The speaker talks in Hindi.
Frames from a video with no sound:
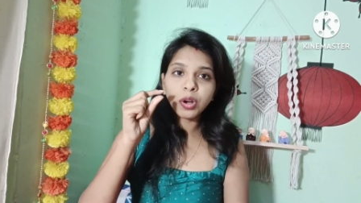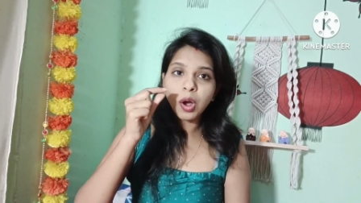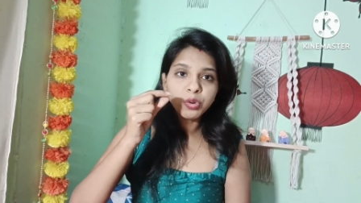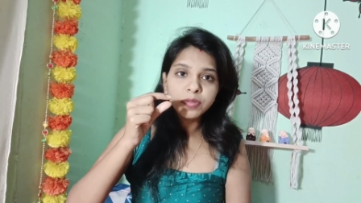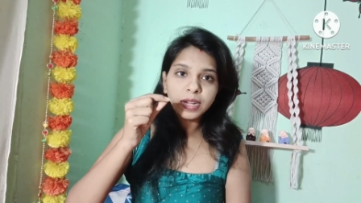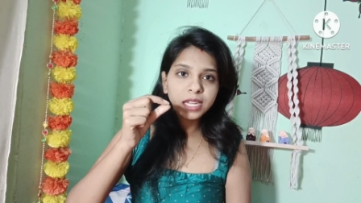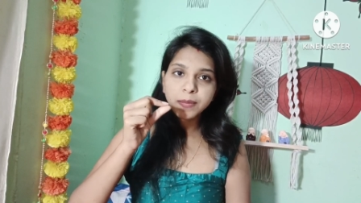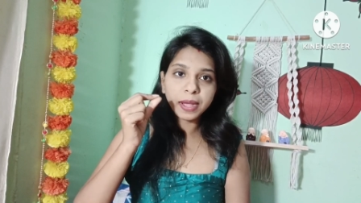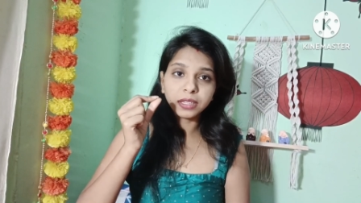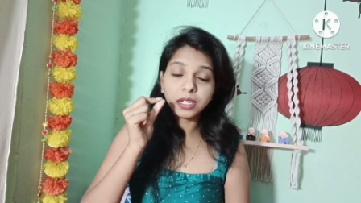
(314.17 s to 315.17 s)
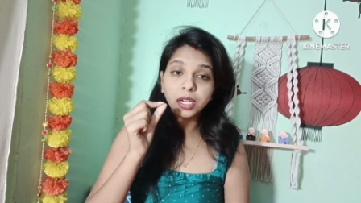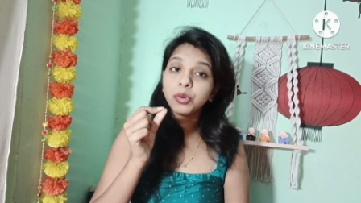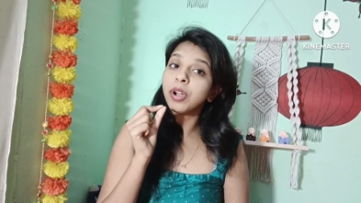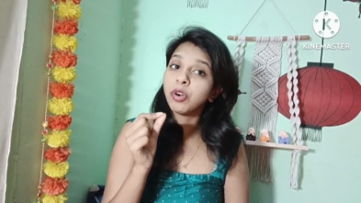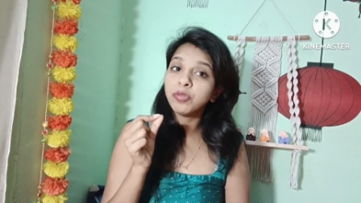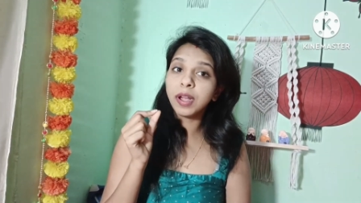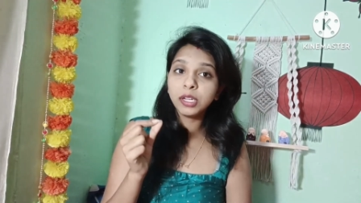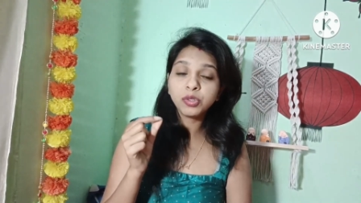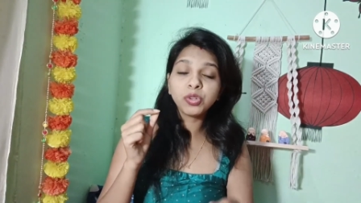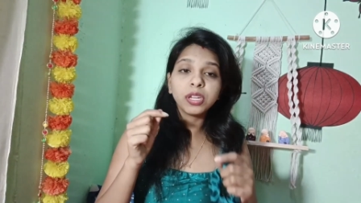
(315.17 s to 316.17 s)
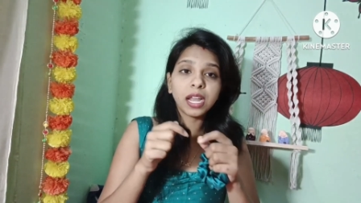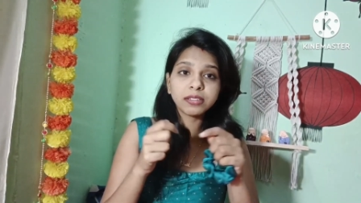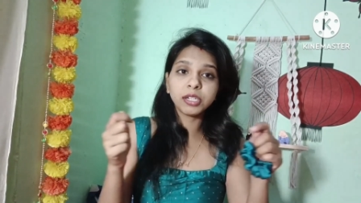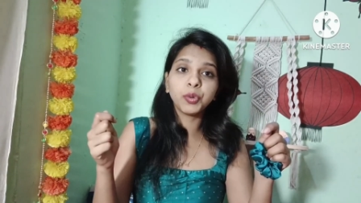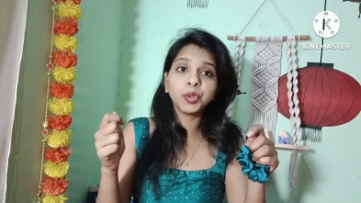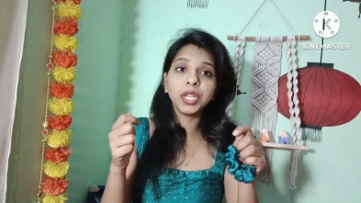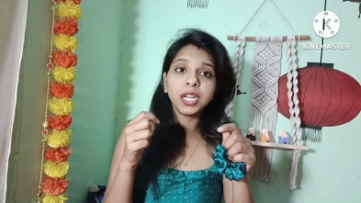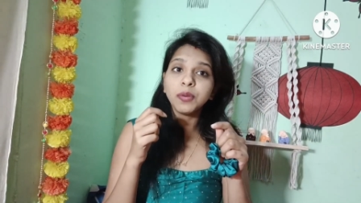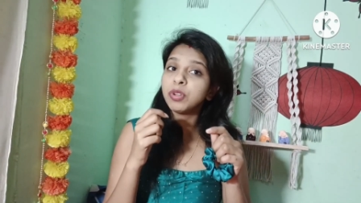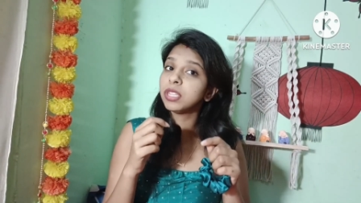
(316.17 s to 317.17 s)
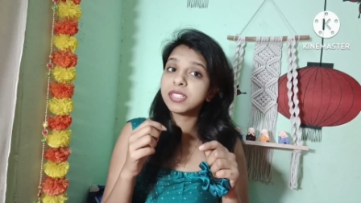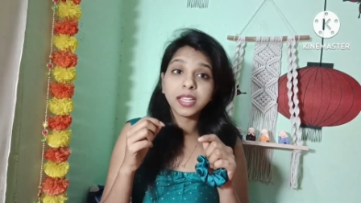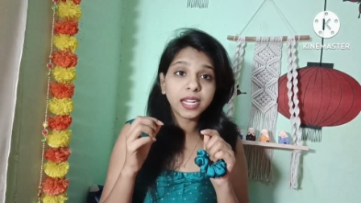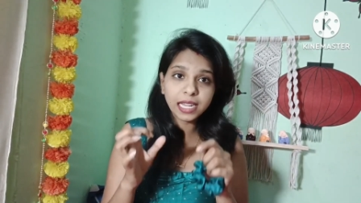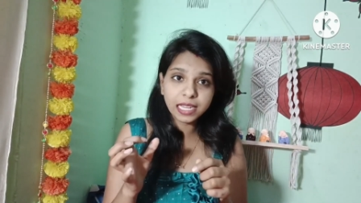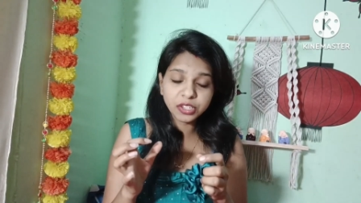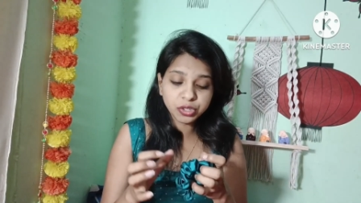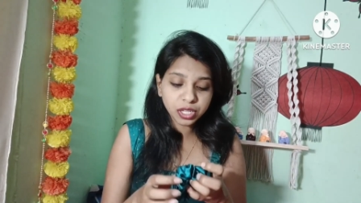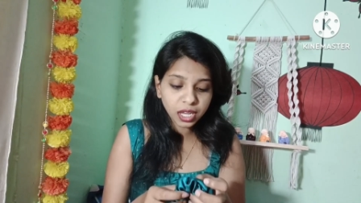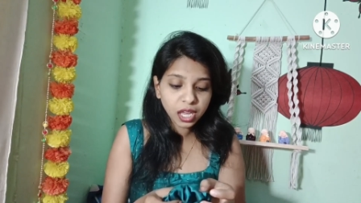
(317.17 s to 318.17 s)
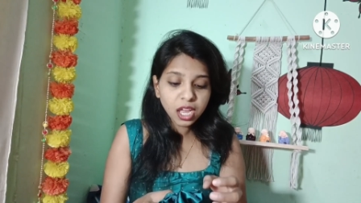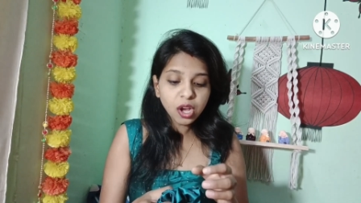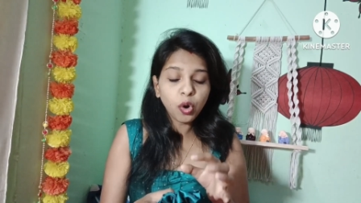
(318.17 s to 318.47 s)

जो राउंड वाली की बात नहीं कर रही राउंड वाली जो इलास्टिक होती है ना वो इतनी ज़्यादा नहीं खिंचती है